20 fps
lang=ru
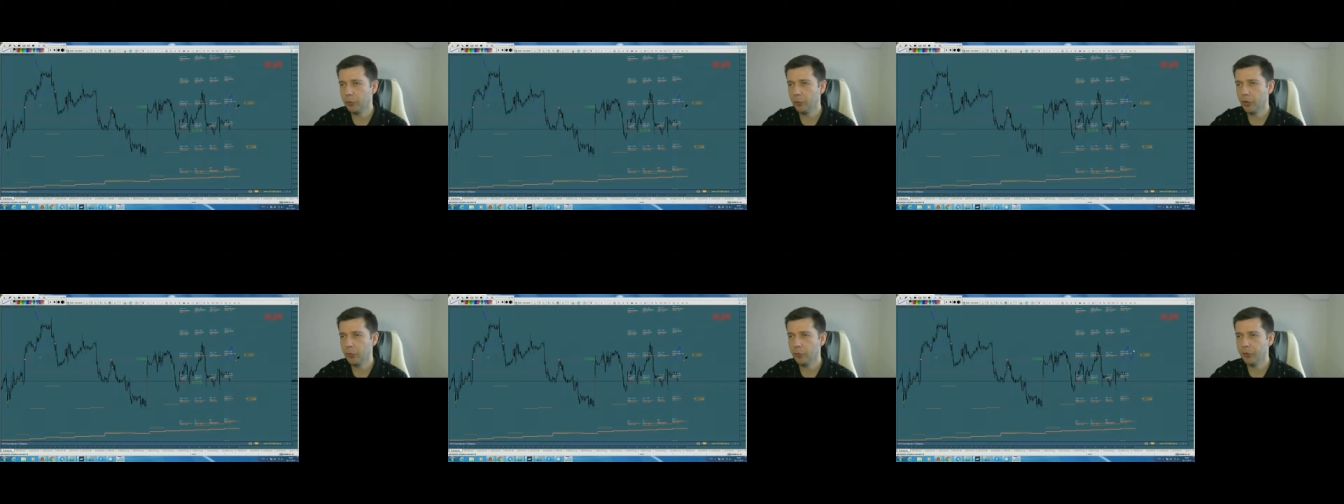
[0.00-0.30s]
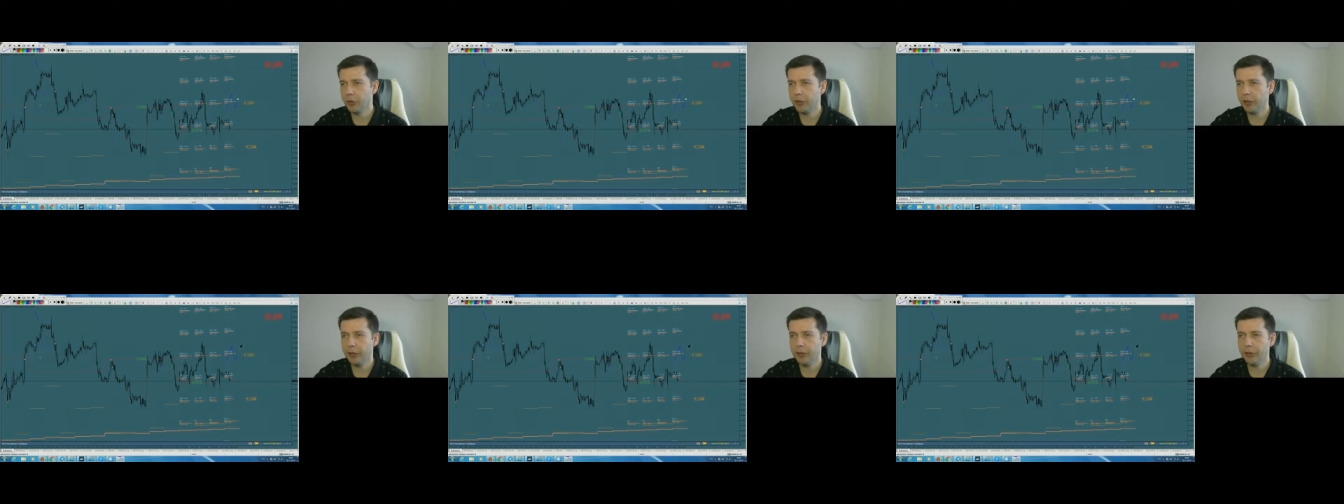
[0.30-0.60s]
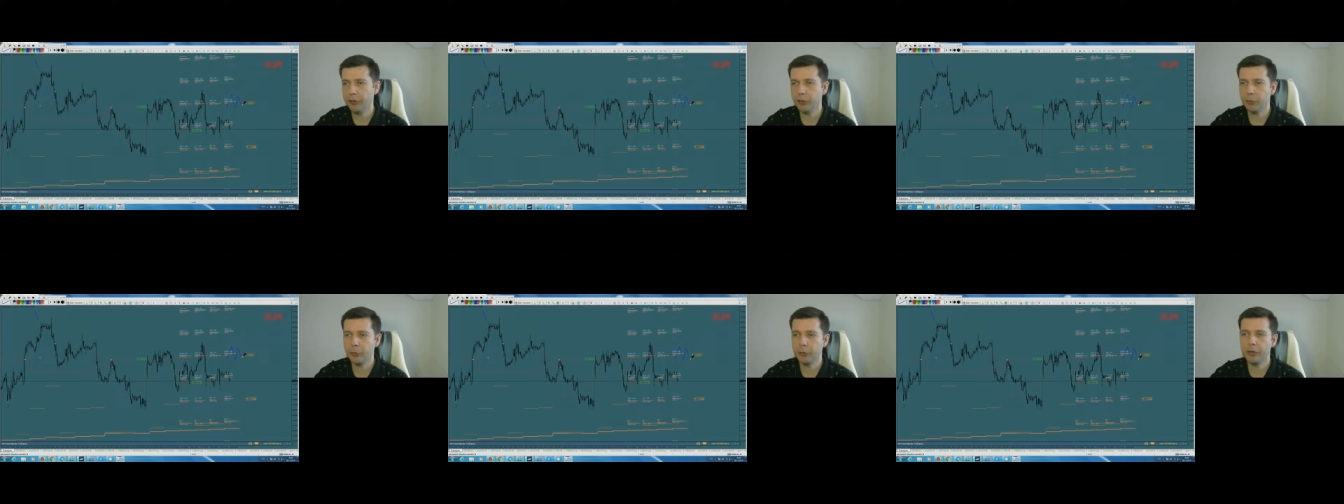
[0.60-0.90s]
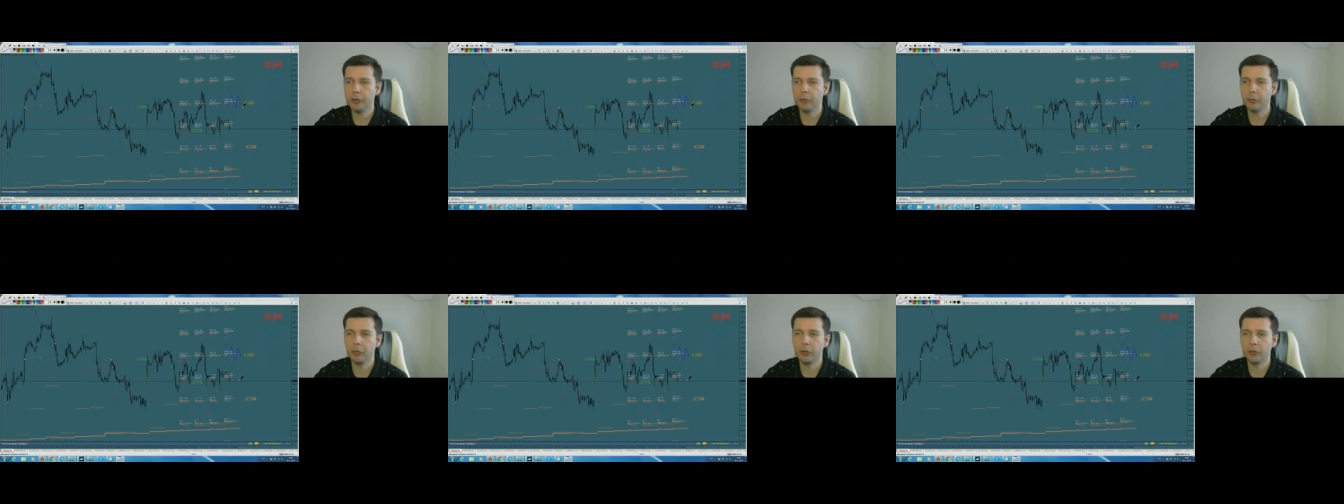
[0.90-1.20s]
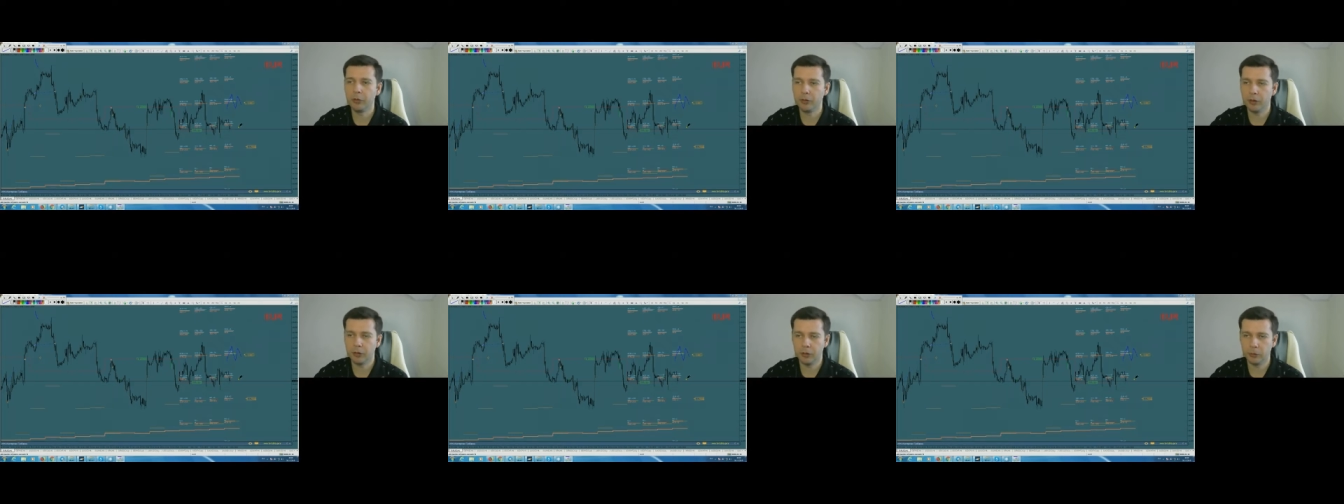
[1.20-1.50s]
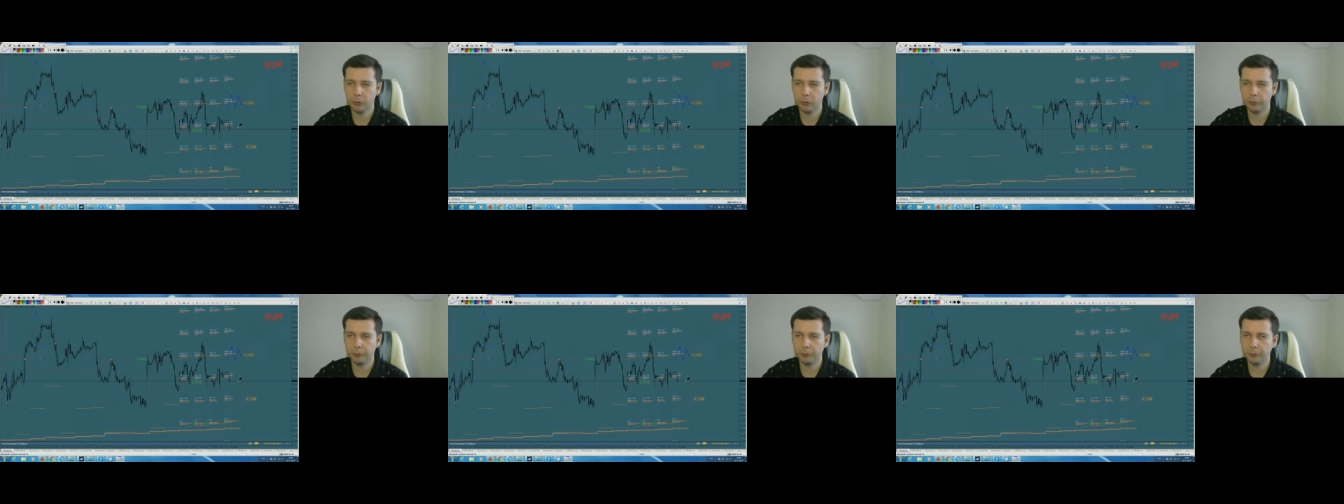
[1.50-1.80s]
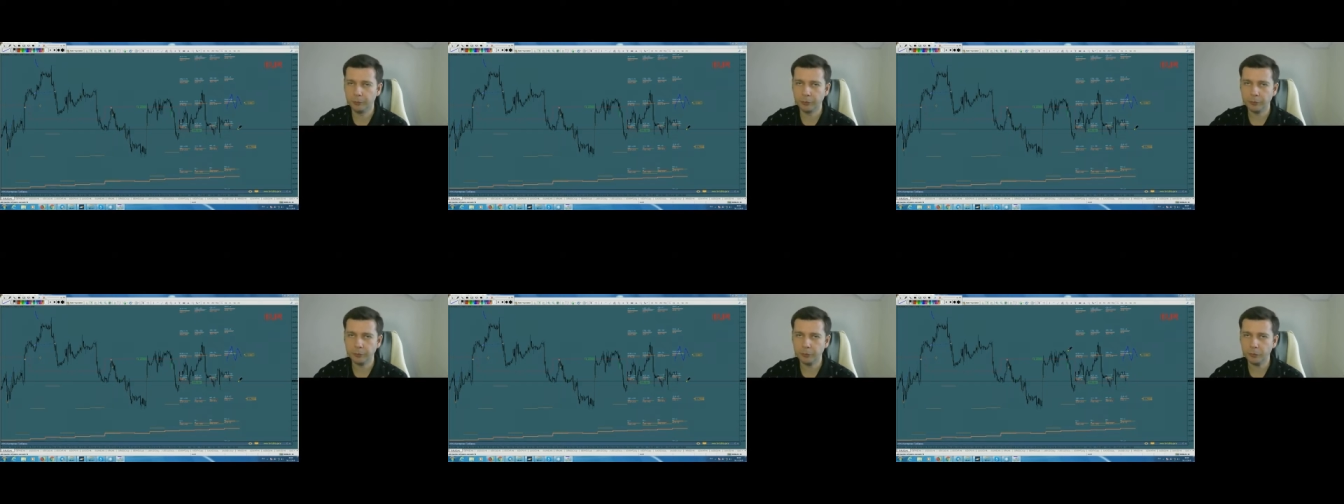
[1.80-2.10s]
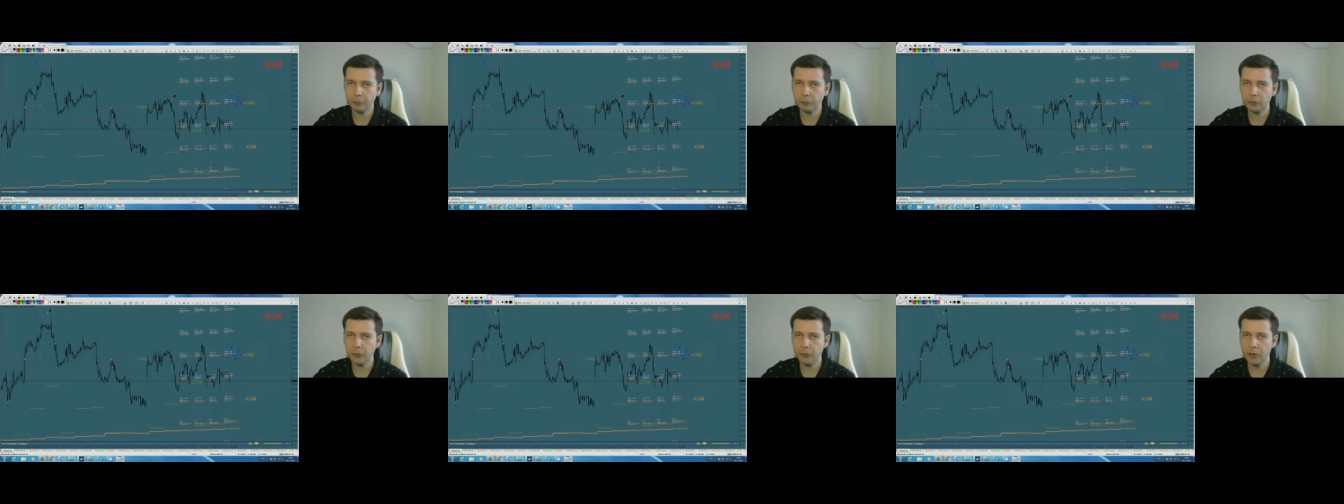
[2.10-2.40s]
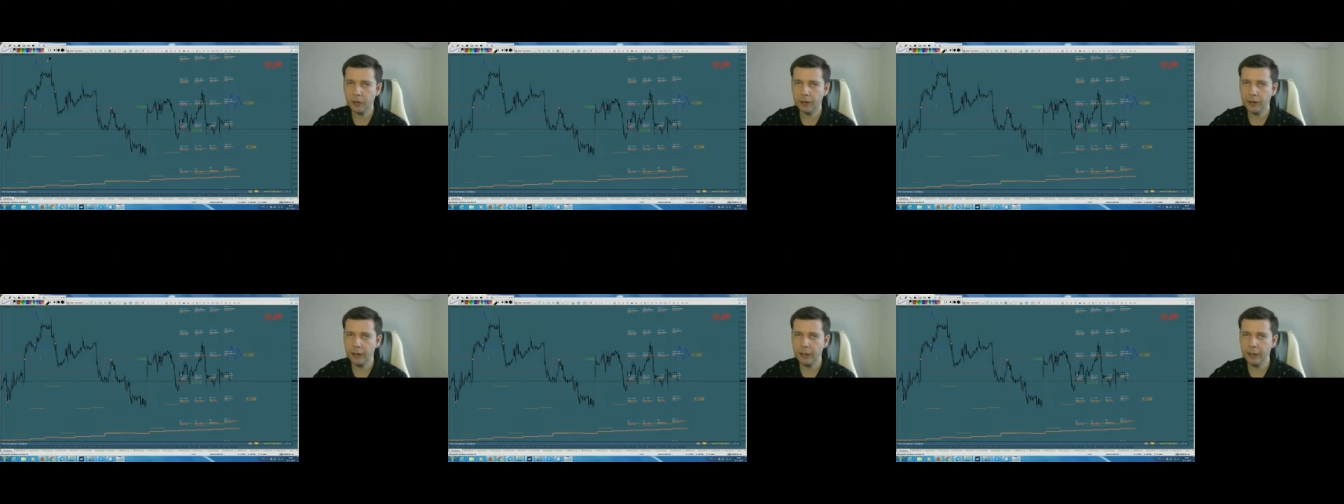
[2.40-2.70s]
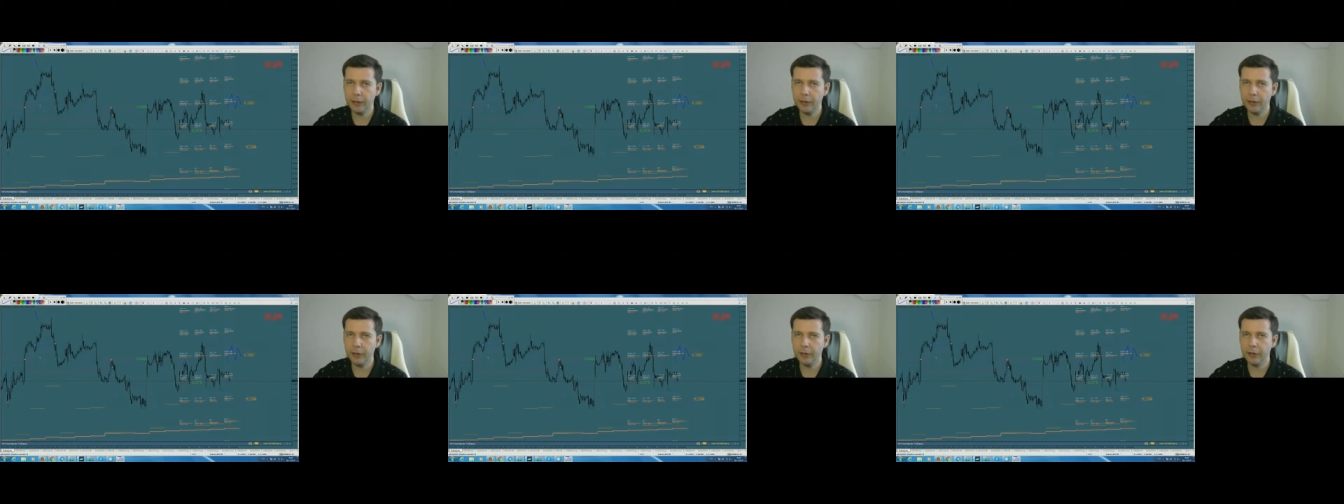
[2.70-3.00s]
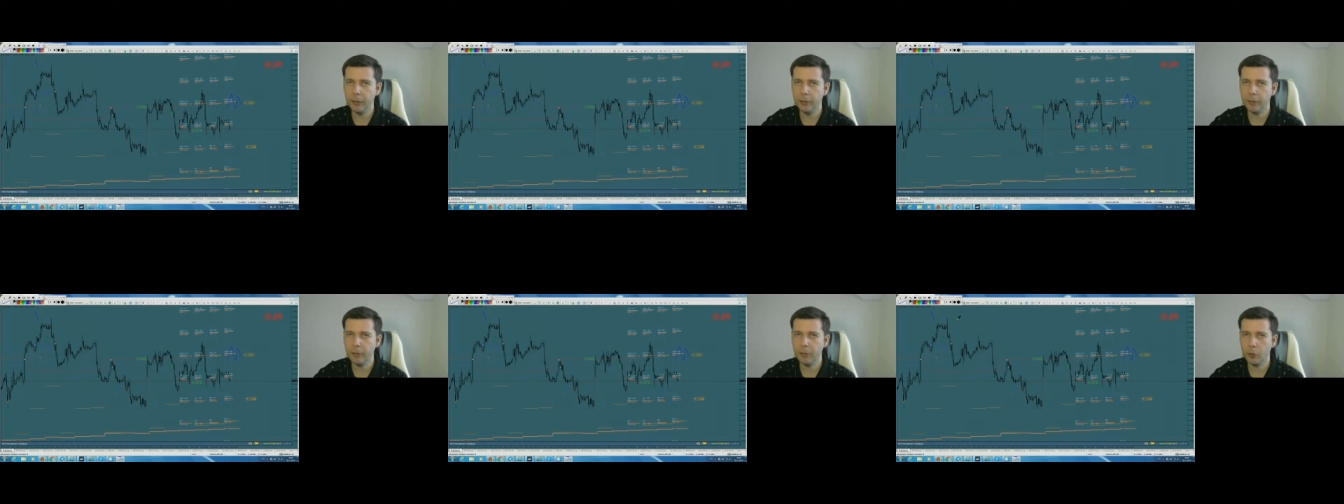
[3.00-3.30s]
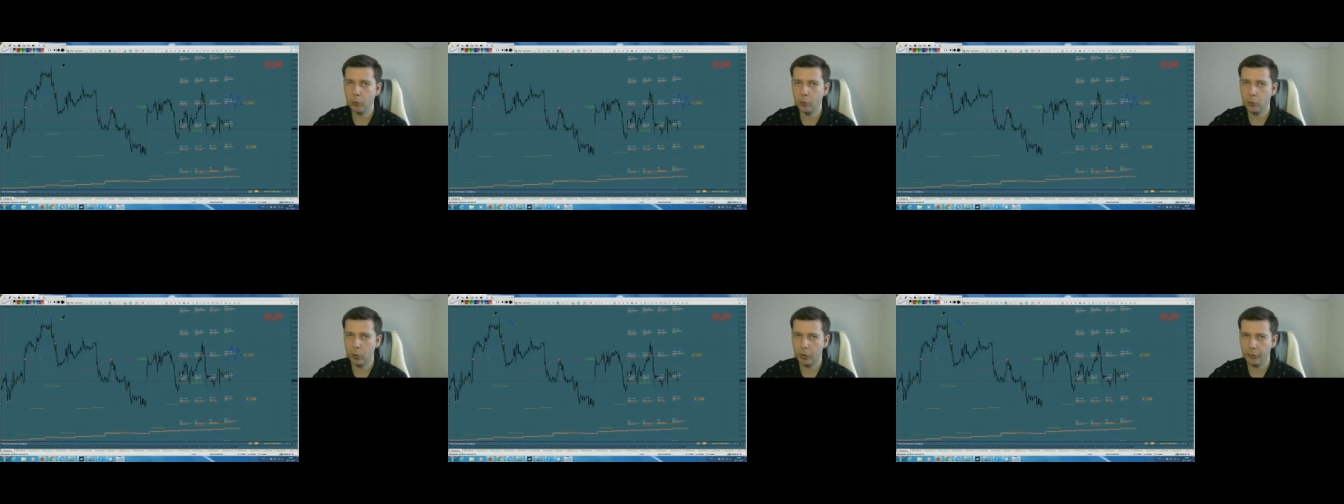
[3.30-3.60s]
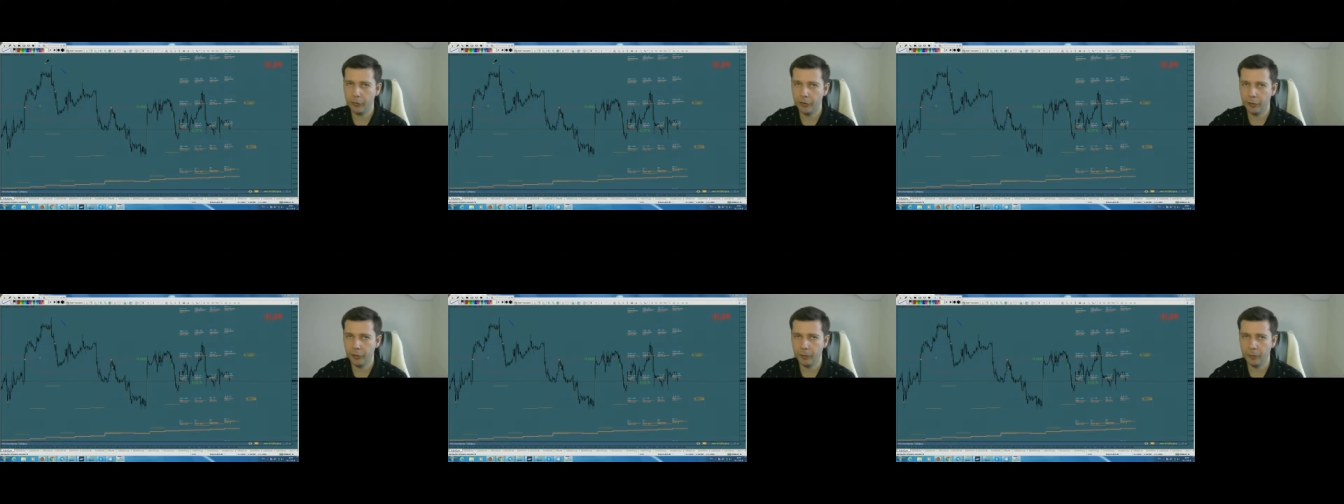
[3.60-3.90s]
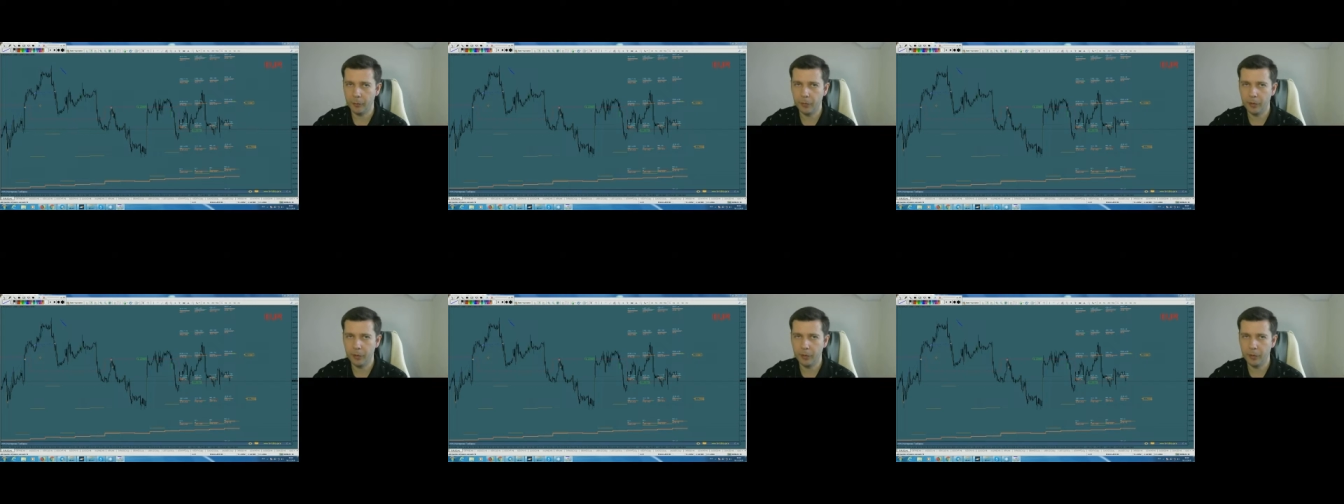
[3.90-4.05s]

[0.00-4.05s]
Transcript: может быть, коррекцию или болтанку на этих уровнях.